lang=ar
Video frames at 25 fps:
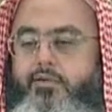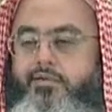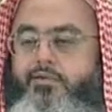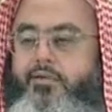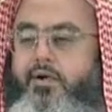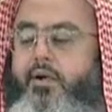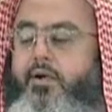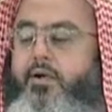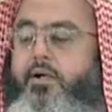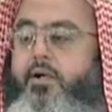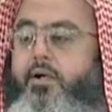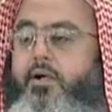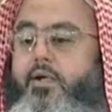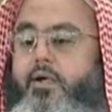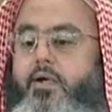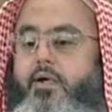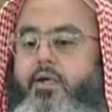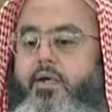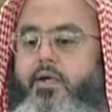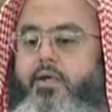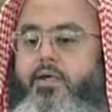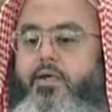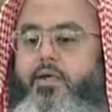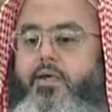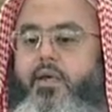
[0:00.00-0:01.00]

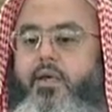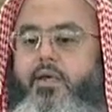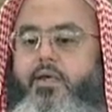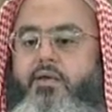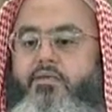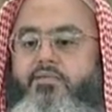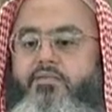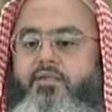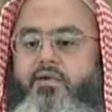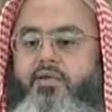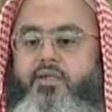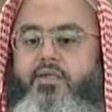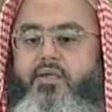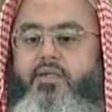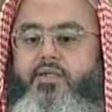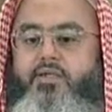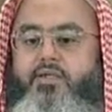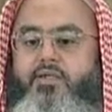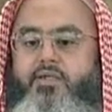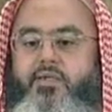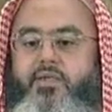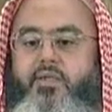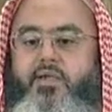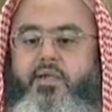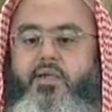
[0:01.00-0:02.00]
فقال كيف
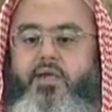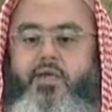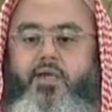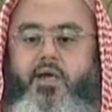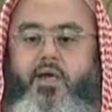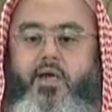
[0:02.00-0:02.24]
تجدين